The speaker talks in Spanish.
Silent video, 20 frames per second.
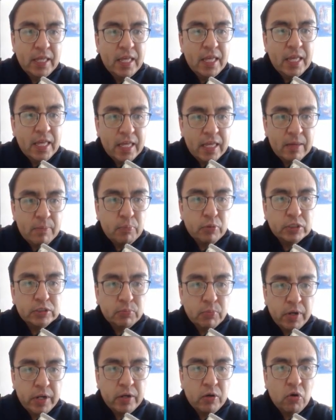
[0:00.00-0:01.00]
Y pues
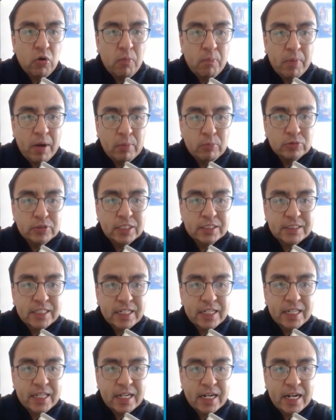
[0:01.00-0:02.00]
bueno, vamos a
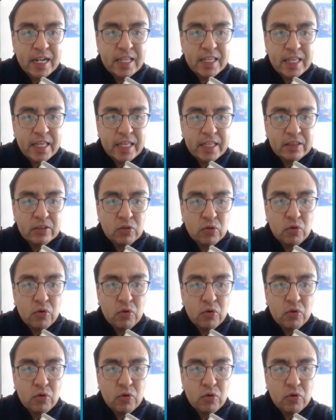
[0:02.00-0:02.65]
seguir leyendo